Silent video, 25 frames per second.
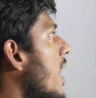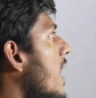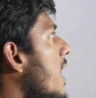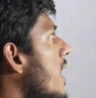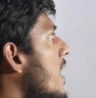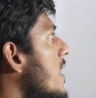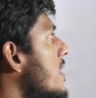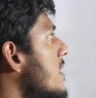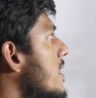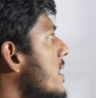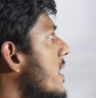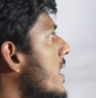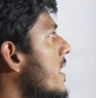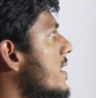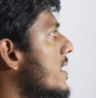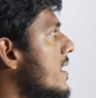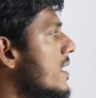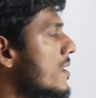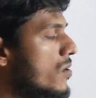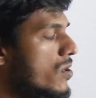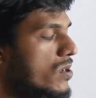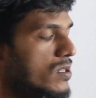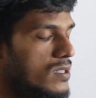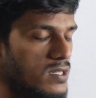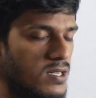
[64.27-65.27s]
হার্ট
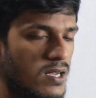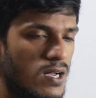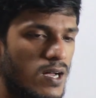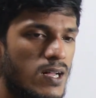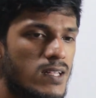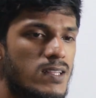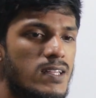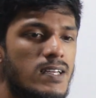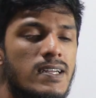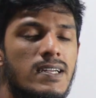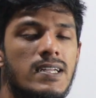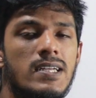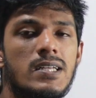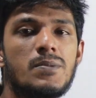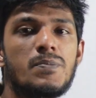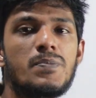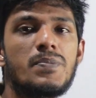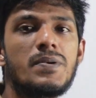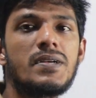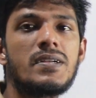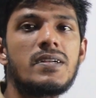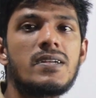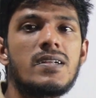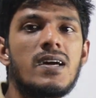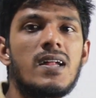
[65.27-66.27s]
অ্যাটাক অর্থাৎ
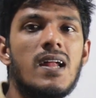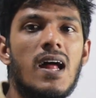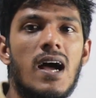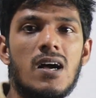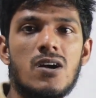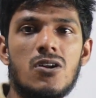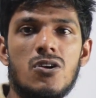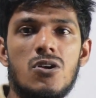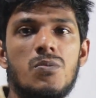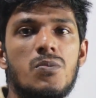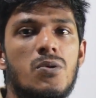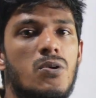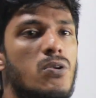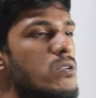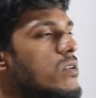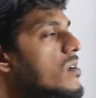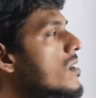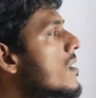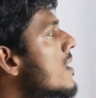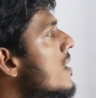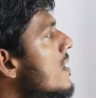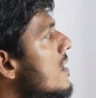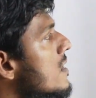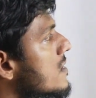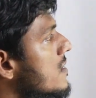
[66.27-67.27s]
হৃৎপিণ্ডের আক্রমণ
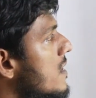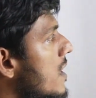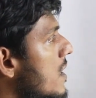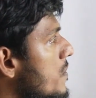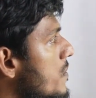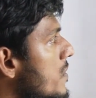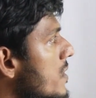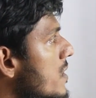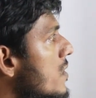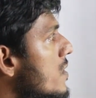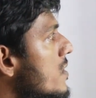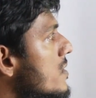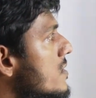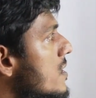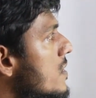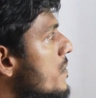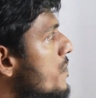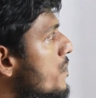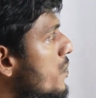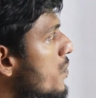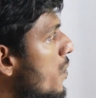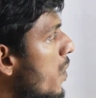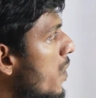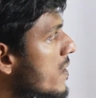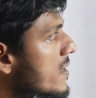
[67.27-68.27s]
তারপরে রয়েছে
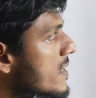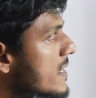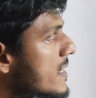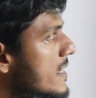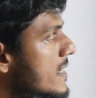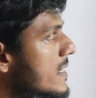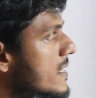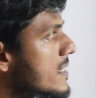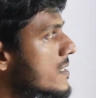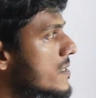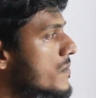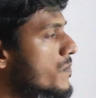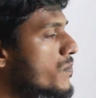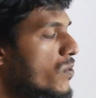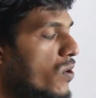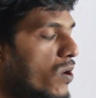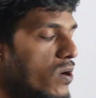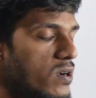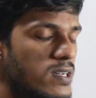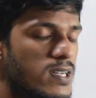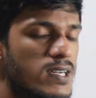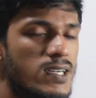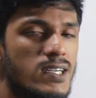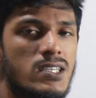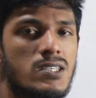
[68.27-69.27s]
ব্রনকিটিস
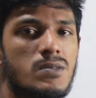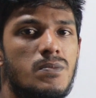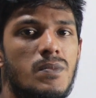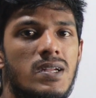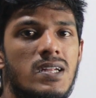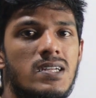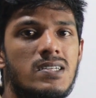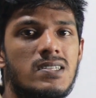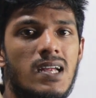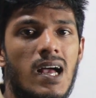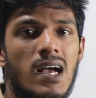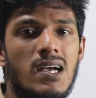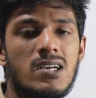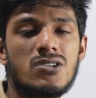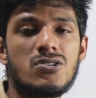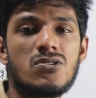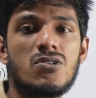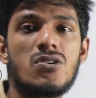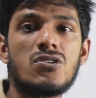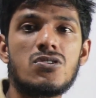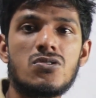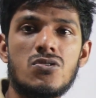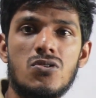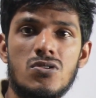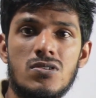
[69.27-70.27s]
ব্রনকিটিস মানে
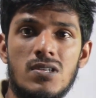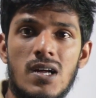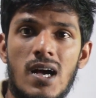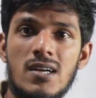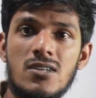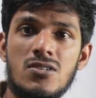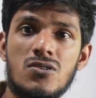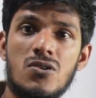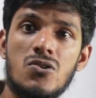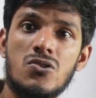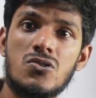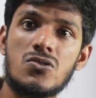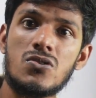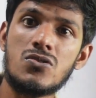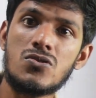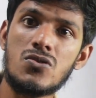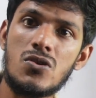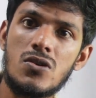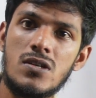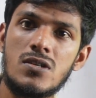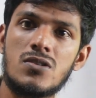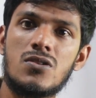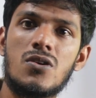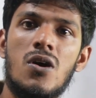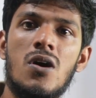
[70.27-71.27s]
শ্বাসকষ্ট শ্বাসকষ্ট
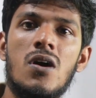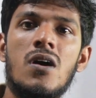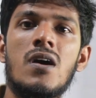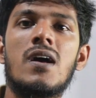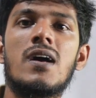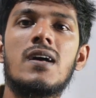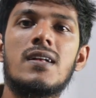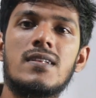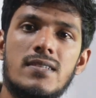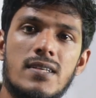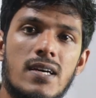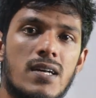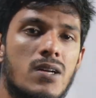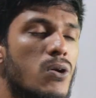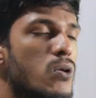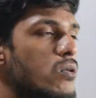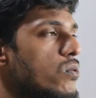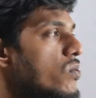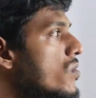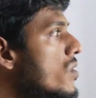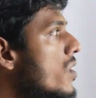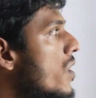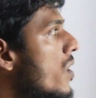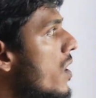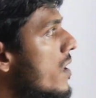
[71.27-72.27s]
জড়িত যে
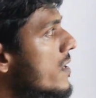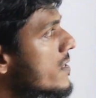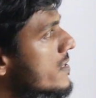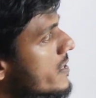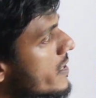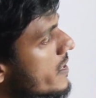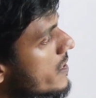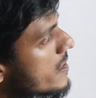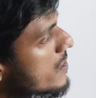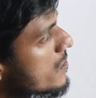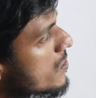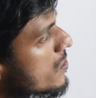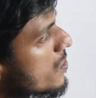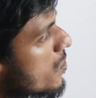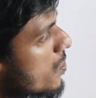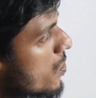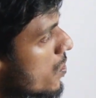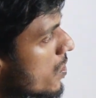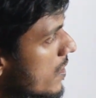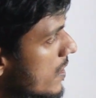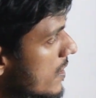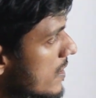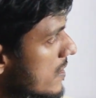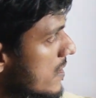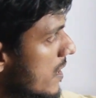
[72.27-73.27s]
রোগগুলো হয় সেইগুলো
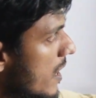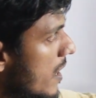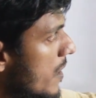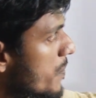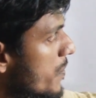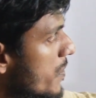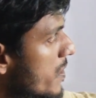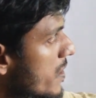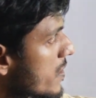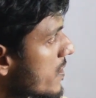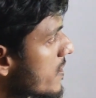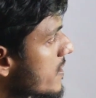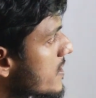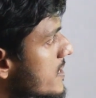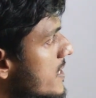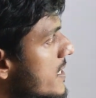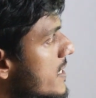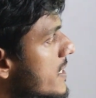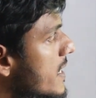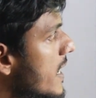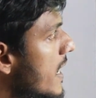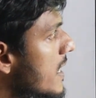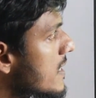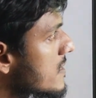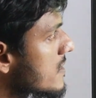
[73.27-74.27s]
তারপরে রয়েছে
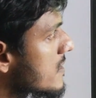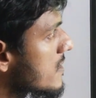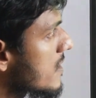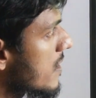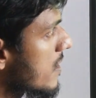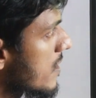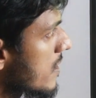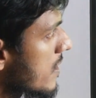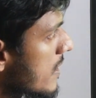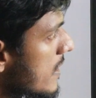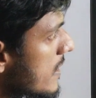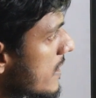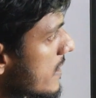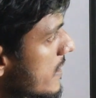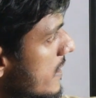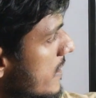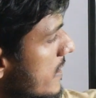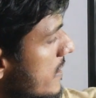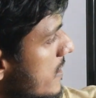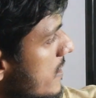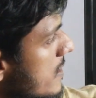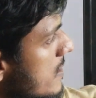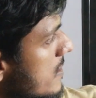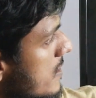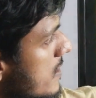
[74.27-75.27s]
ক্যান্সার
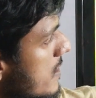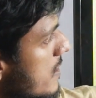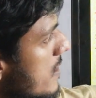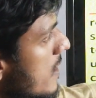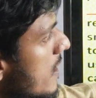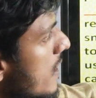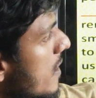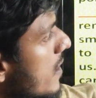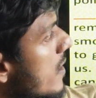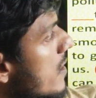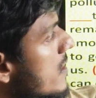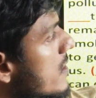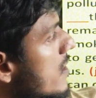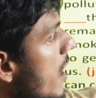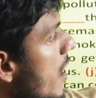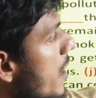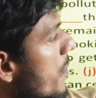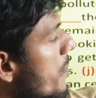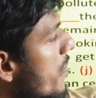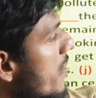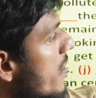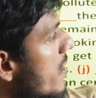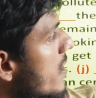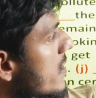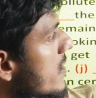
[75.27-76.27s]
ইটিসি e
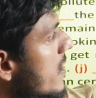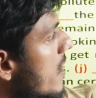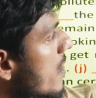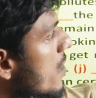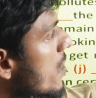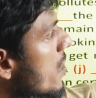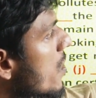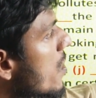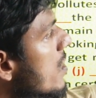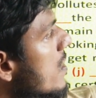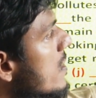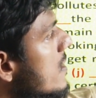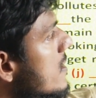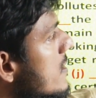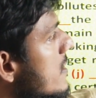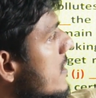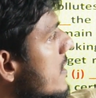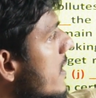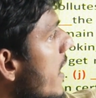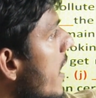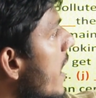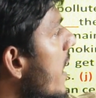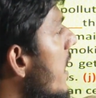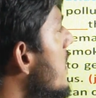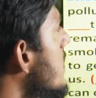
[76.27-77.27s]
তারপরে দেখো
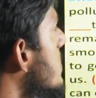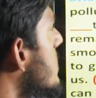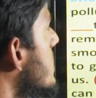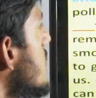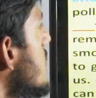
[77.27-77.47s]
ড্যাশ